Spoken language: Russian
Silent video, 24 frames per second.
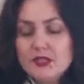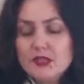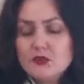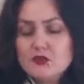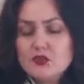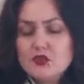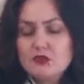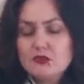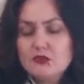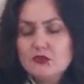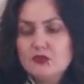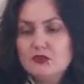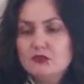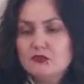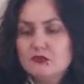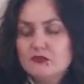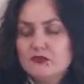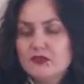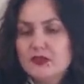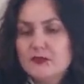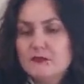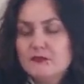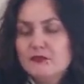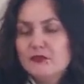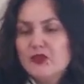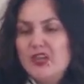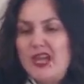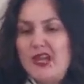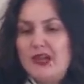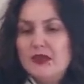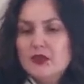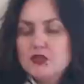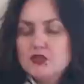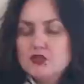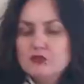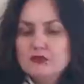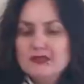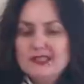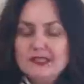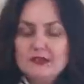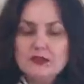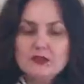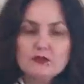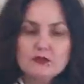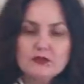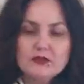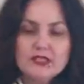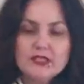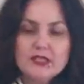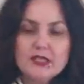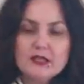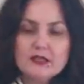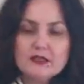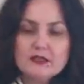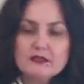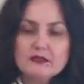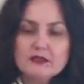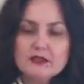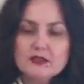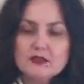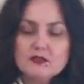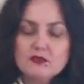Что-то новое, что-то такое яркое,